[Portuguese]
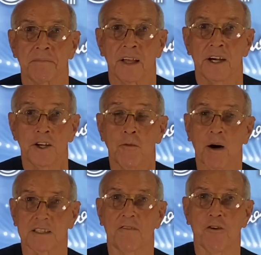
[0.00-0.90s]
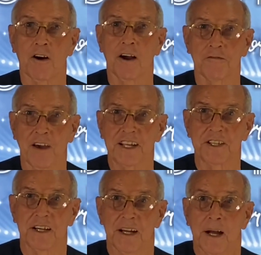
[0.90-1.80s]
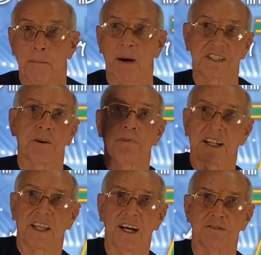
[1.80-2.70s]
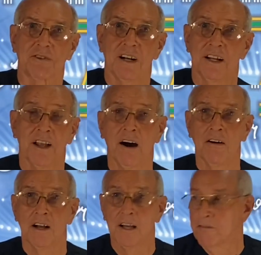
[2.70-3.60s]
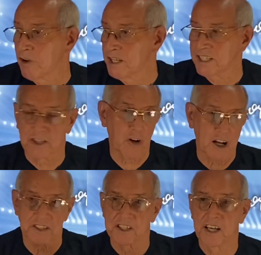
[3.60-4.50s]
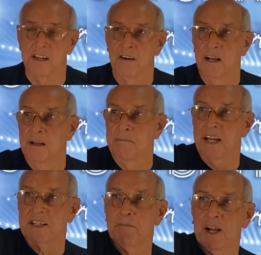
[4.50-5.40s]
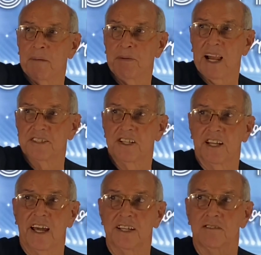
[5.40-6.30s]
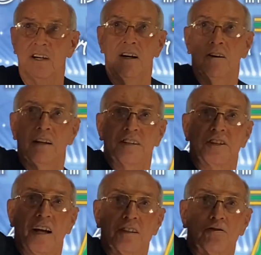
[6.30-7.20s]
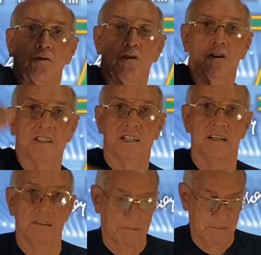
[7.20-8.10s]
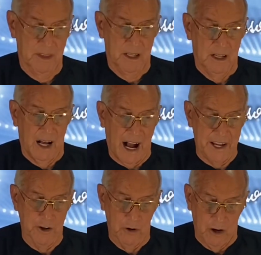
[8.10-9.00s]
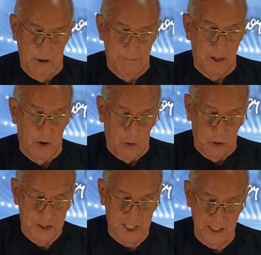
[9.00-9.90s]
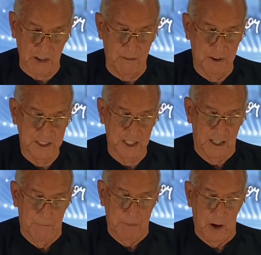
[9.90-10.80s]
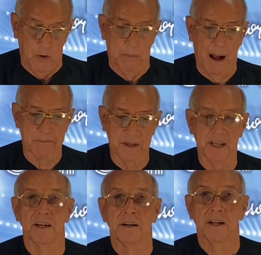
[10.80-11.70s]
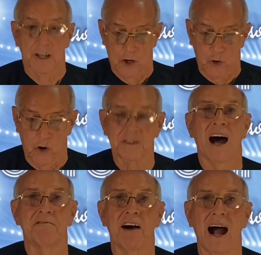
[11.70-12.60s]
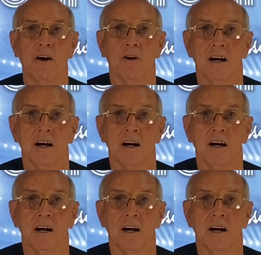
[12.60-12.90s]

E o Botafogo, ao invés de partir para dentro, não, ficou nesse toquezinho, mete a bola para lá direito, lá direito cruza. Aí o, o centroavante, o Babi, com o Navarro,